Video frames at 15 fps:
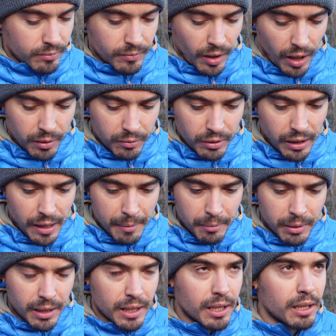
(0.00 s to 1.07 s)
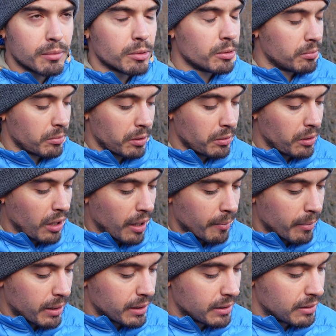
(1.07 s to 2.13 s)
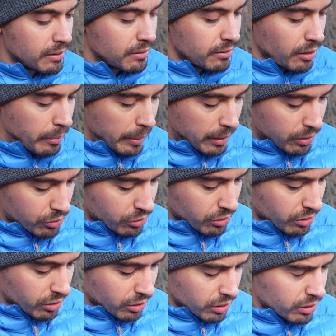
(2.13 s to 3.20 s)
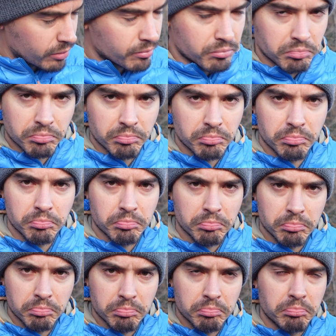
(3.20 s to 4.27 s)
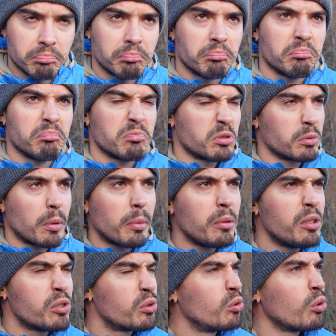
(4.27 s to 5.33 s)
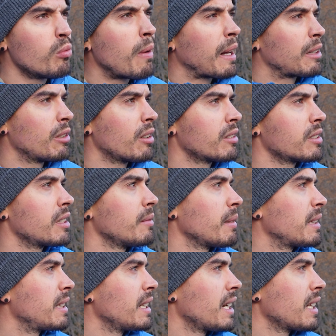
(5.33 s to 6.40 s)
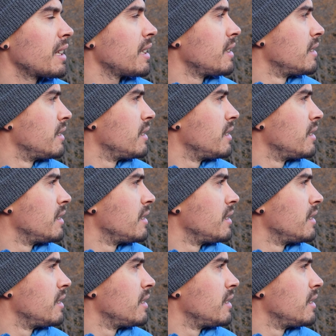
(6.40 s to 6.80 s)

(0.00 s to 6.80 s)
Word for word: È un dilemma, boh, è un dilemma. Ripeto, sono sono proprio disturbato da questa mattinata.